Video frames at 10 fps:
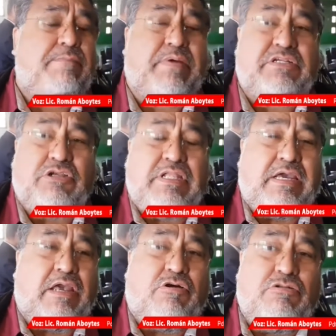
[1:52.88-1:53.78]
hasta
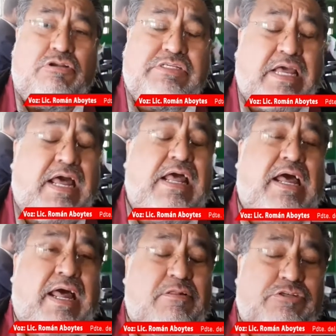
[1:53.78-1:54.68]
cierto punto
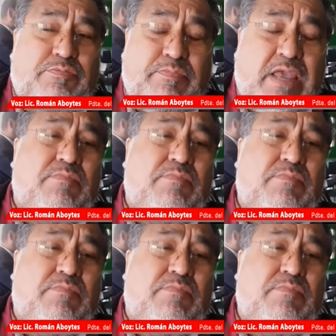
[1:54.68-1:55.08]
loable,